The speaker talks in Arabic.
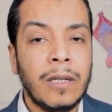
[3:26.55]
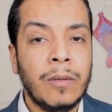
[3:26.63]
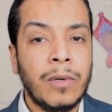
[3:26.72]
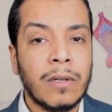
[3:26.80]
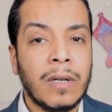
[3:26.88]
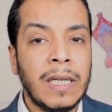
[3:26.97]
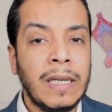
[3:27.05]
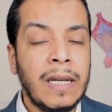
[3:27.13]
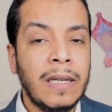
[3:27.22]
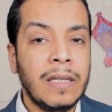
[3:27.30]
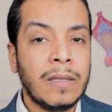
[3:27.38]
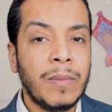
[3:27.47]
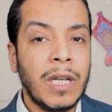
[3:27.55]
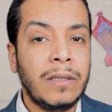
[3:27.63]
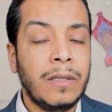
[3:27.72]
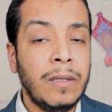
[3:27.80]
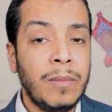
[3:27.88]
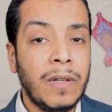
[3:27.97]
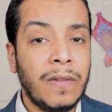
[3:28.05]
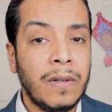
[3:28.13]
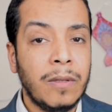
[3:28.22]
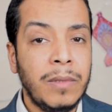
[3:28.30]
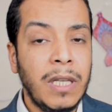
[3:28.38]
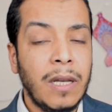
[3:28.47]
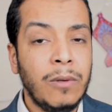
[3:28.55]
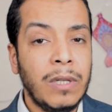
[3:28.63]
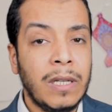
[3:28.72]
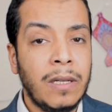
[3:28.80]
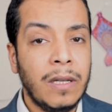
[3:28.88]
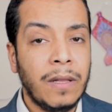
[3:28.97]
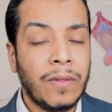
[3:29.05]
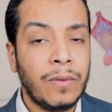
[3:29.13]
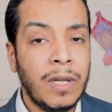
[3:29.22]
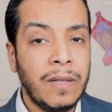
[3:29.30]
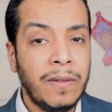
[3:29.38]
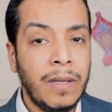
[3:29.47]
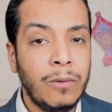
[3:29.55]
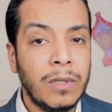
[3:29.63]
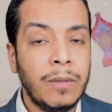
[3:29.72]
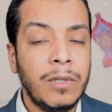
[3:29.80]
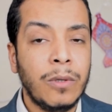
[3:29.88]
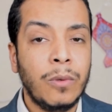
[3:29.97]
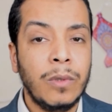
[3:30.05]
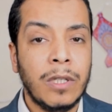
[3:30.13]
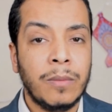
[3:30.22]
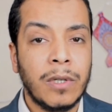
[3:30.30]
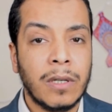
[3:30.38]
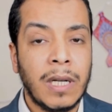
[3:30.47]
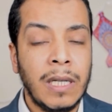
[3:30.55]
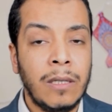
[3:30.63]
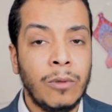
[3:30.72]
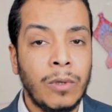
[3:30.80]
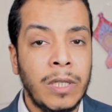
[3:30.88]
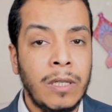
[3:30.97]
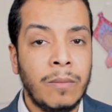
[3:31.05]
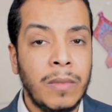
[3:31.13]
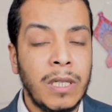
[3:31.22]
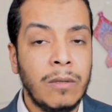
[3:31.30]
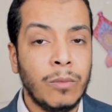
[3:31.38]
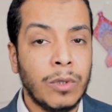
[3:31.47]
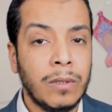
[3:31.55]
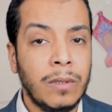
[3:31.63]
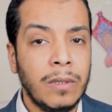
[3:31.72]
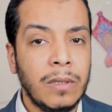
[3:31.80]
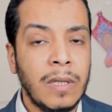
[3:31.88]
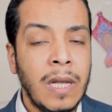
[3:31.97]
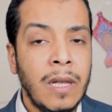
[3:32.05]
عباره عن حاجه اسمها التريبل ثيرابي او العلاج الثلاثي وده بيكون عباره عن نوعين من المضادات